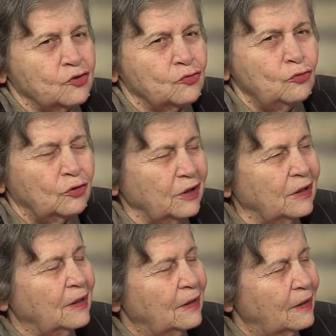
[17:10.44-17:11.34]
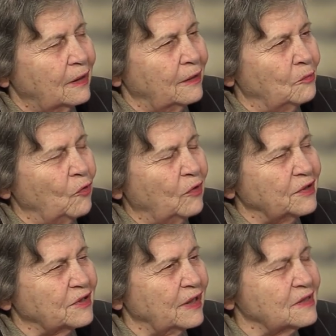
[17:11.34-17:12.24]
suchten eine
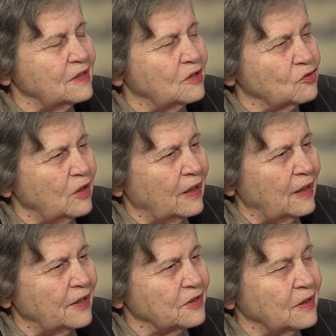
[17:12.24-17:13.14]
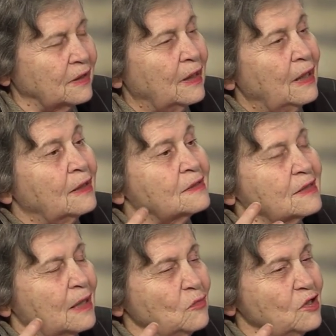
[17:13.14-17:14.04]
Möglichkeit, sich zu erleichtern.
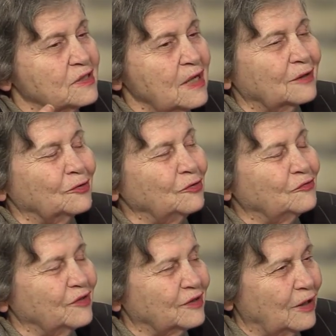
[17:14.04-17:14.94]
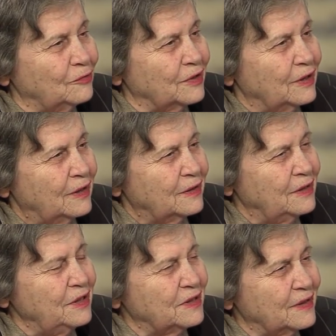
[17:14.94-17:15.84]
Samuel sagt Gott vertrauen,
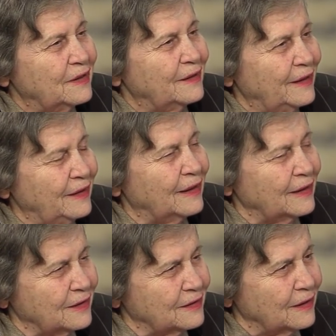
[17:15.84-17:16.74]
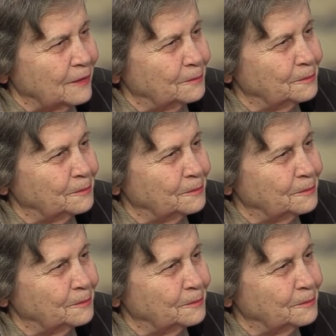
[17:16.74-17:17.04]
nicht hinrichten.